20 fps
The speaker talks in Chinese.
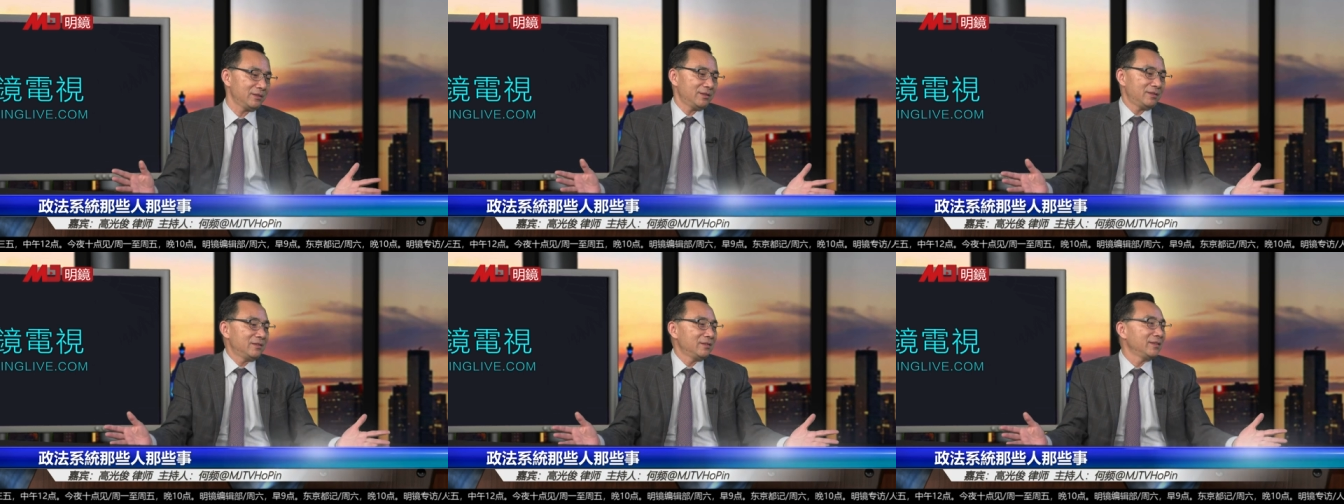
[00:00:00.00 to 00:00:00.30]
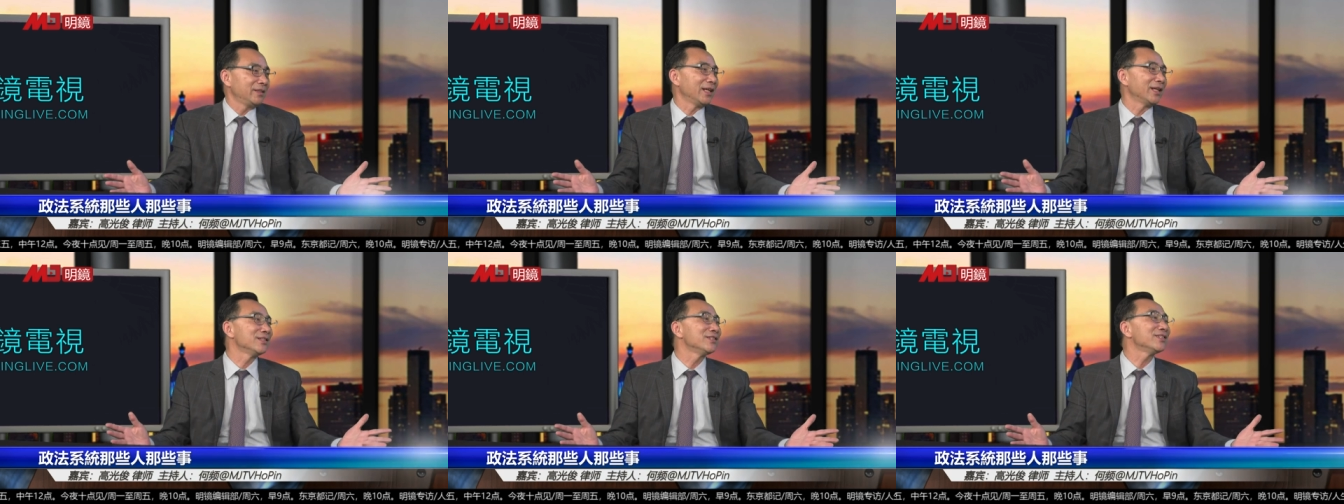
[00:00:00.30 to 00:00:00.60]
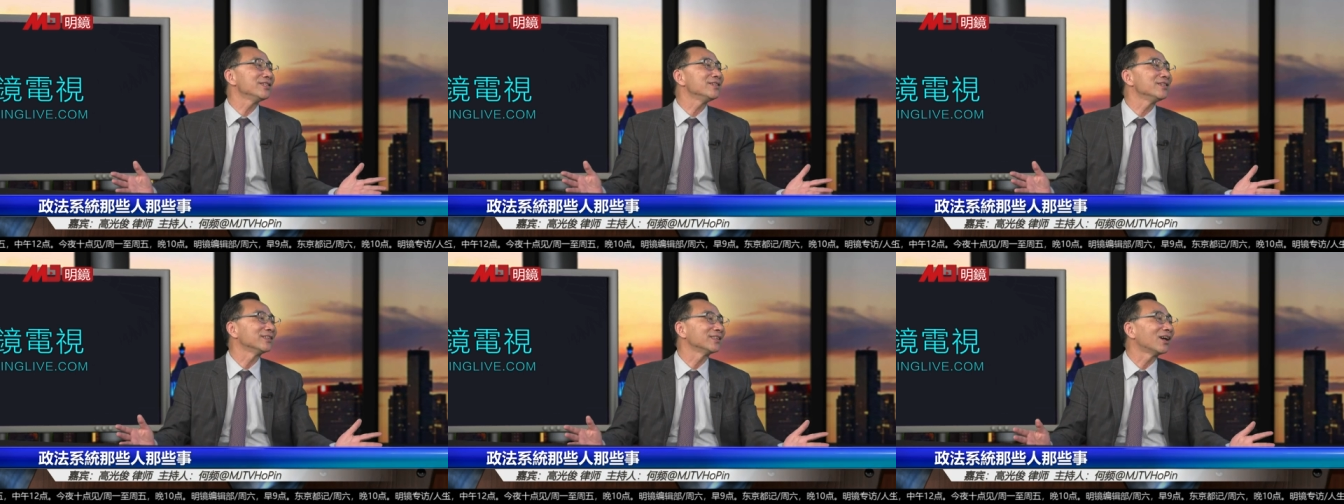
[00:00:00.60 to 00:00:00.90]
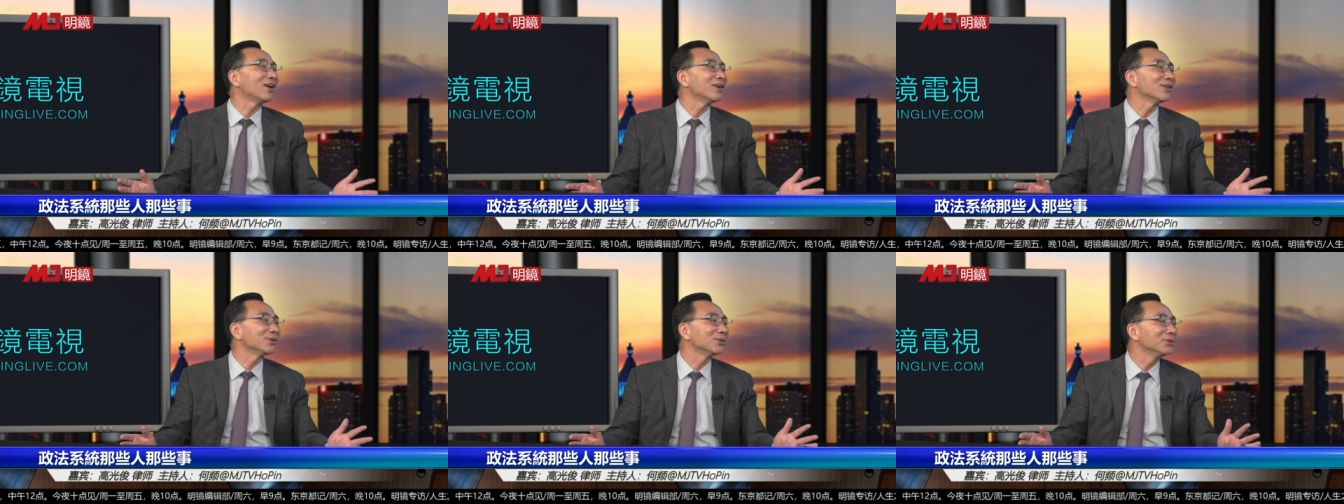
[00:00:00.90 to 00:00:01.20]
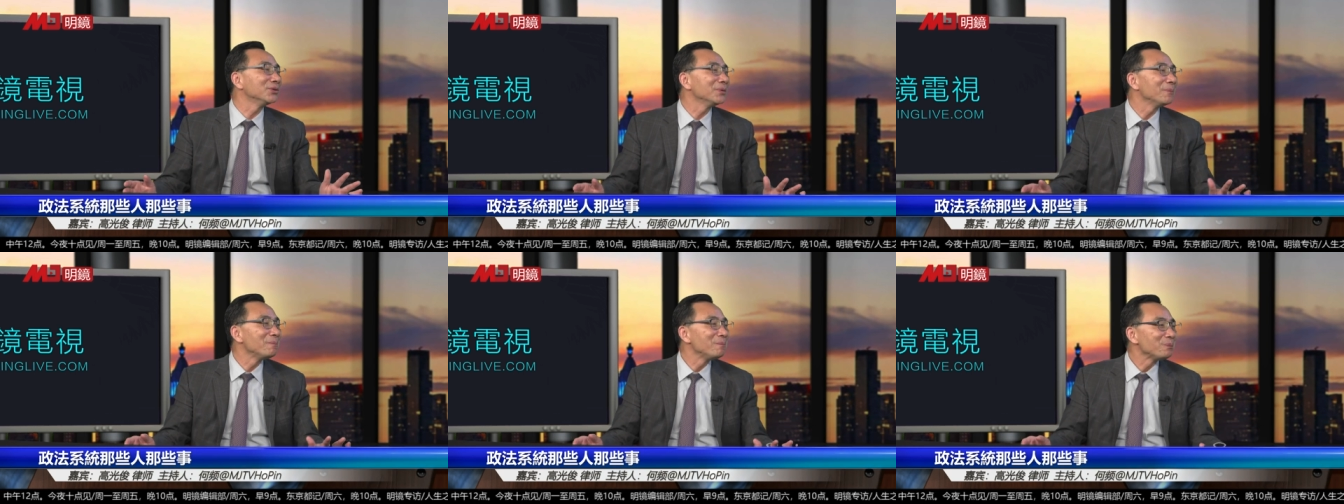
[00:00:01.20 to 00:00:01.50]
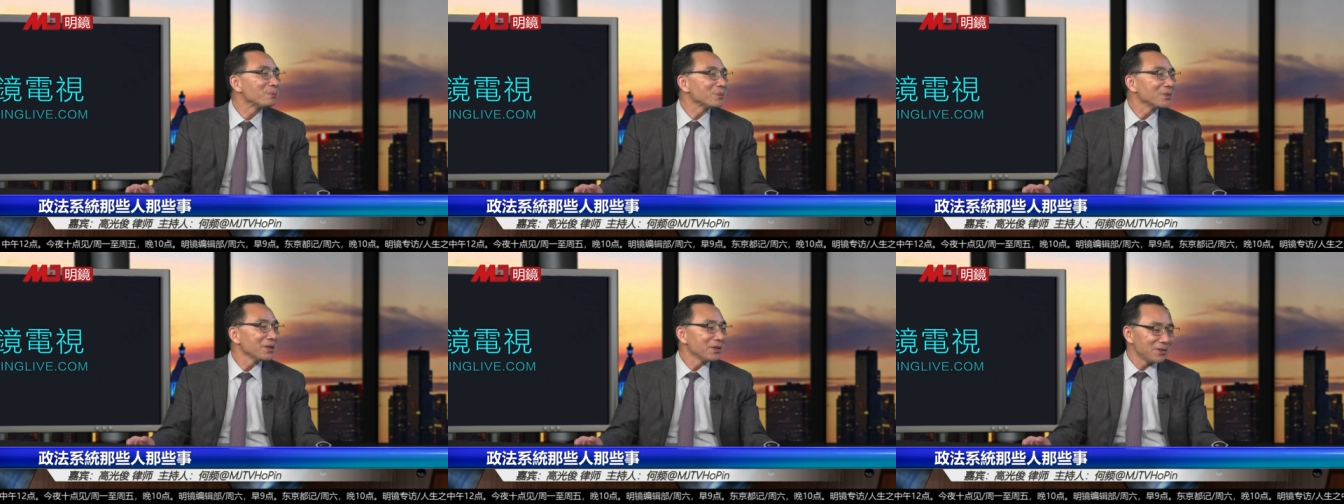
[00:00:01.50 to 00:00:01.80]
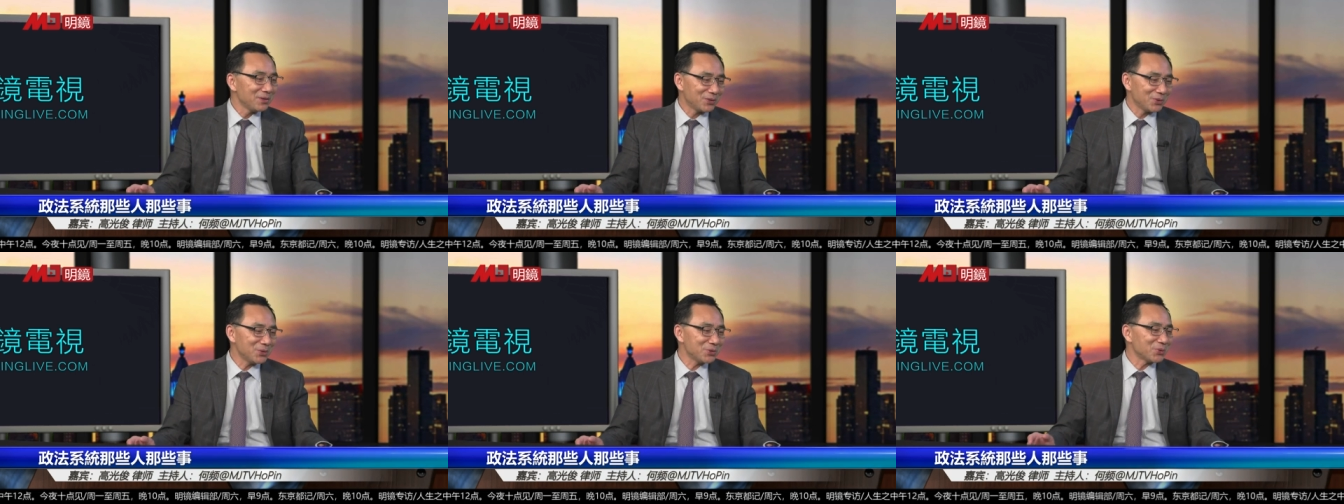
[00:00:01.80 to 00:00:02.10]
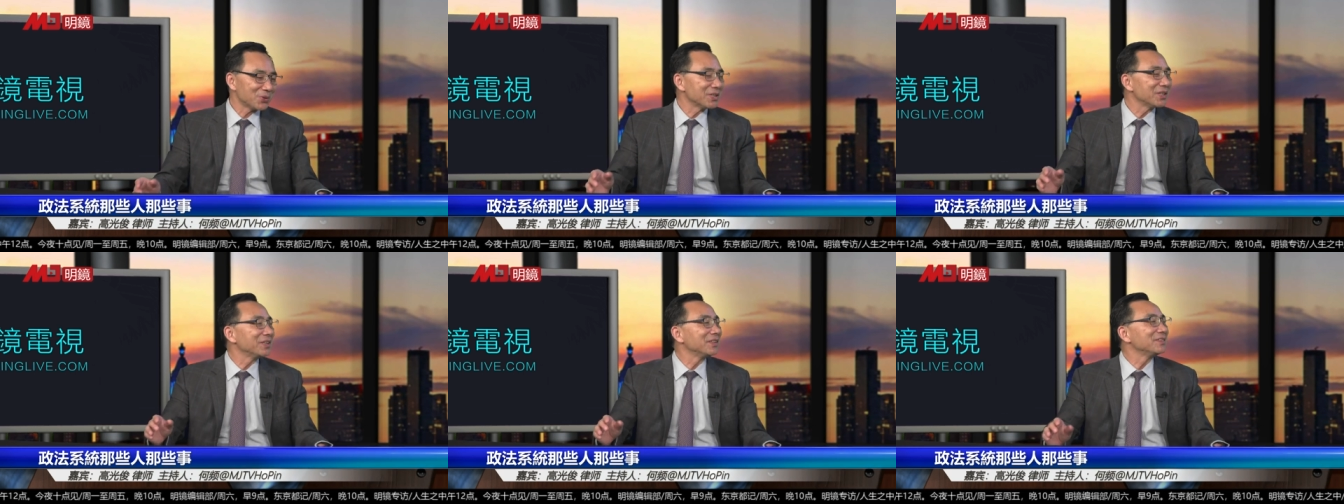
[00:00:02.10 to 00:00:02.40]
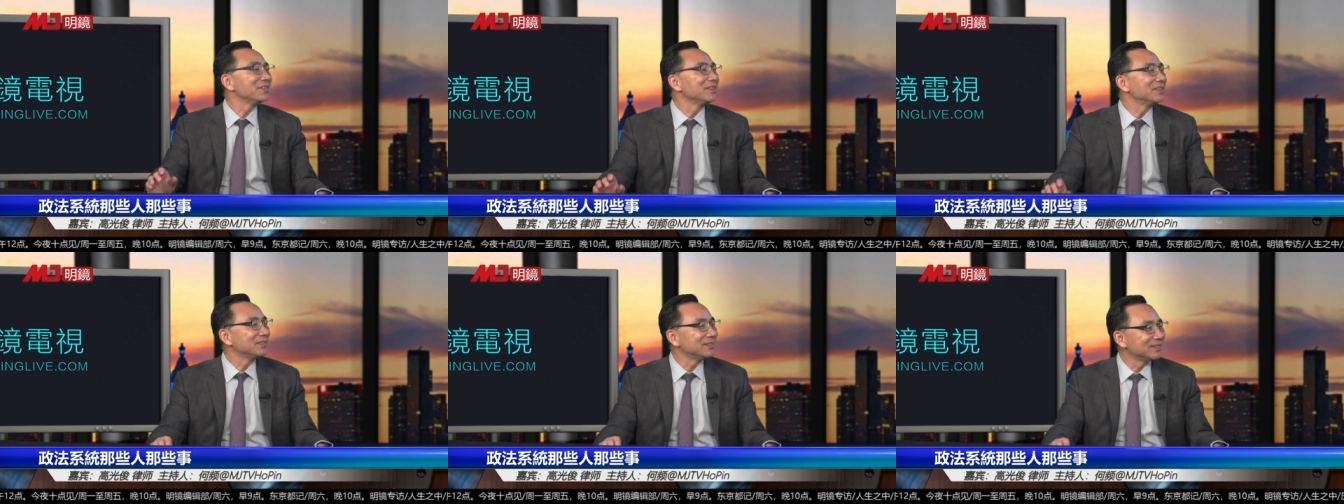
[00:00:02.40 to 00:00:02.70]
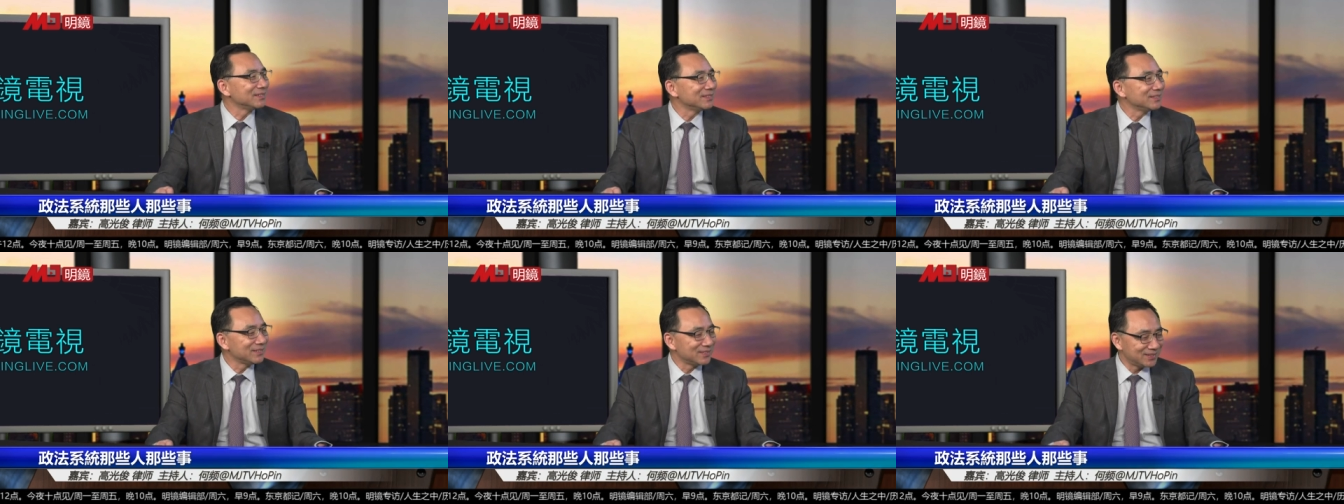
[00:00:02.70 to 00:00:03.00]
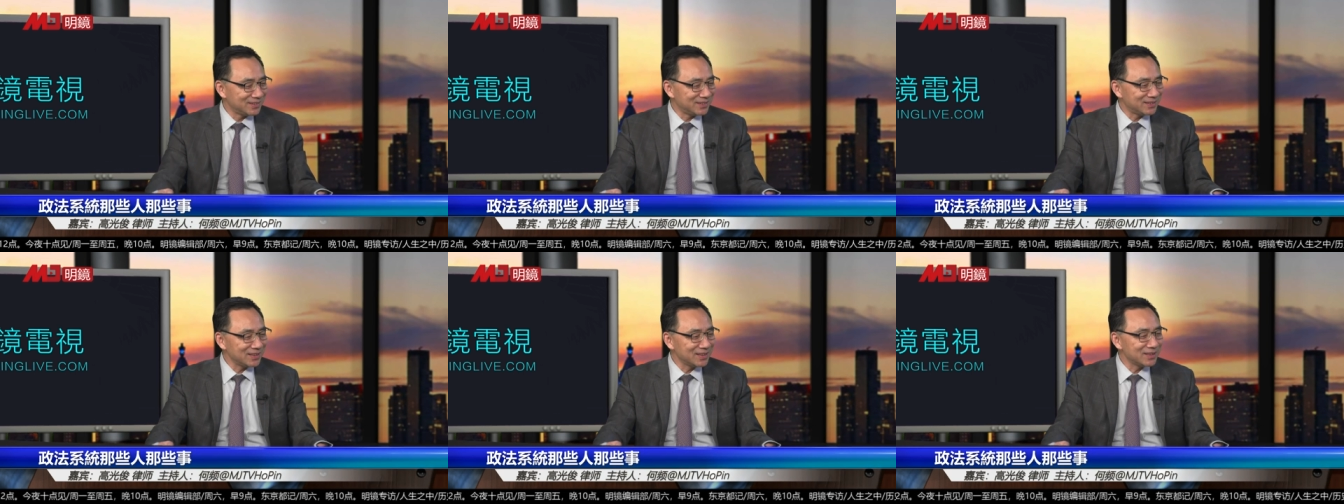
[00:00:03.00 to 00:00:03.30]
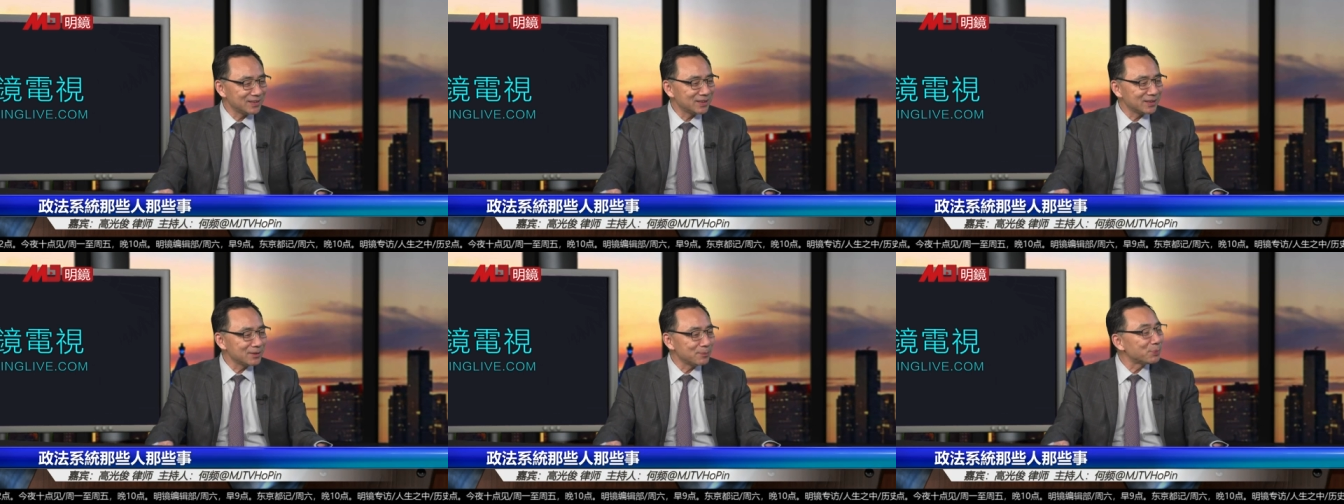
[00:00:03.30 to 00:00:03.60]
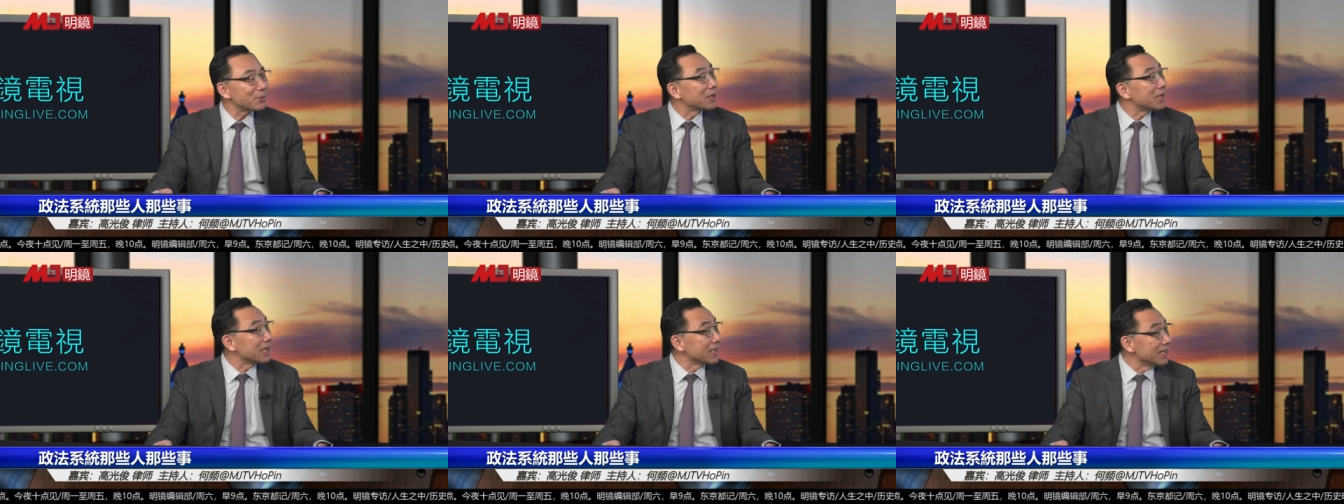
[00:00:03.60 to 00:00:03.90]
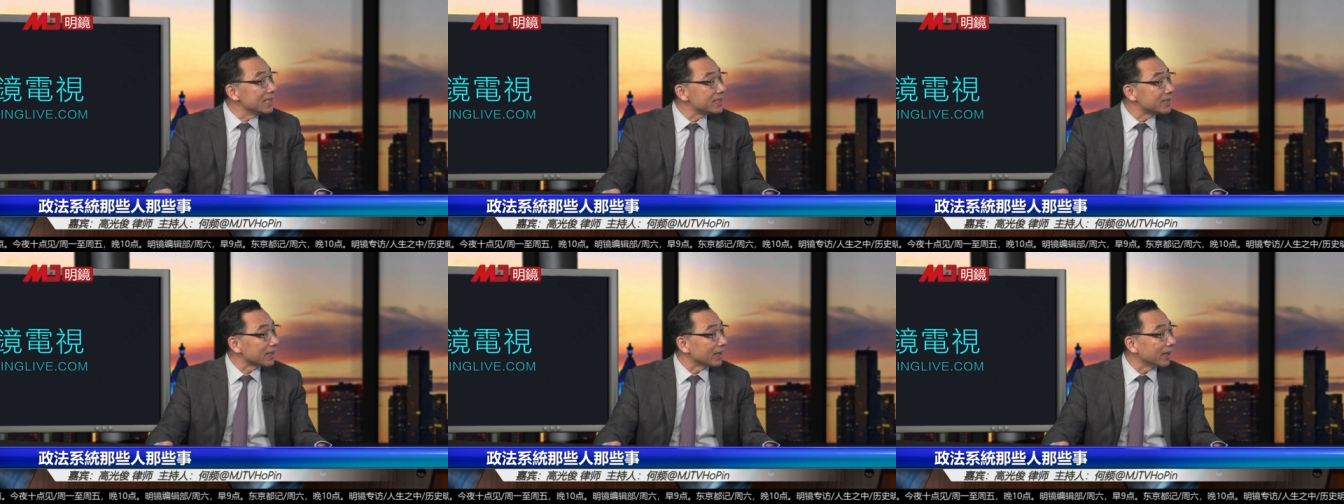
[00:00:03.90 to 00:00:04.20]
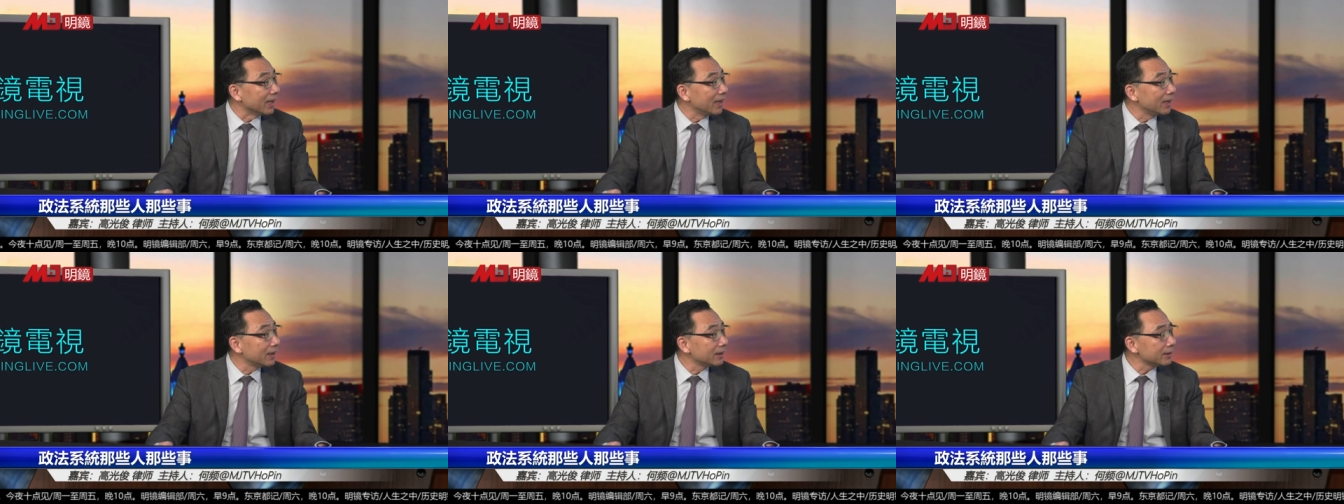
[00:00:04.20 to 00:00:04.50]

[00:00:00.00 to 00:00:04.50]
年轻人当然都觉得这个不可理解。